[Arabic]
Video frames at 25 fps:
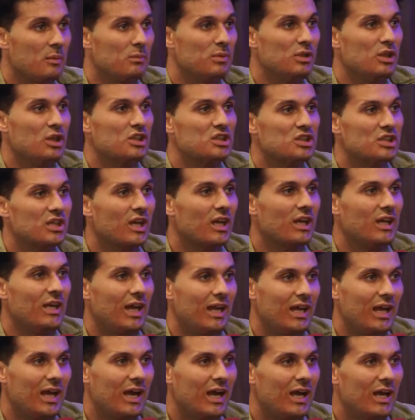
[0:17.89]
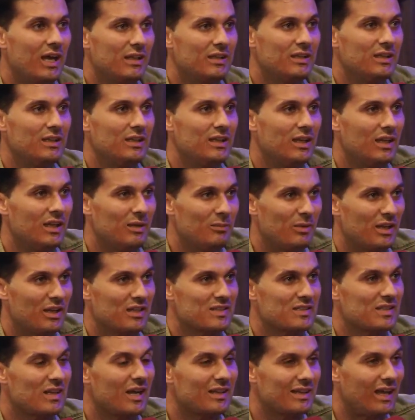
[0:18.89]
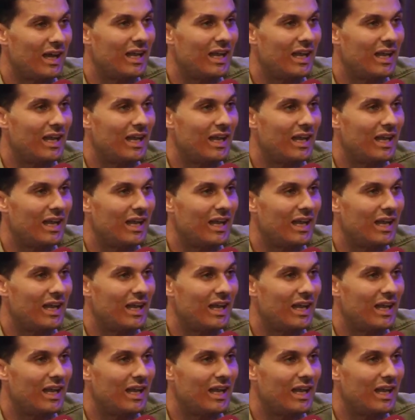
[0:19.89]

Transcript: بده يشتغل على هذه المنصات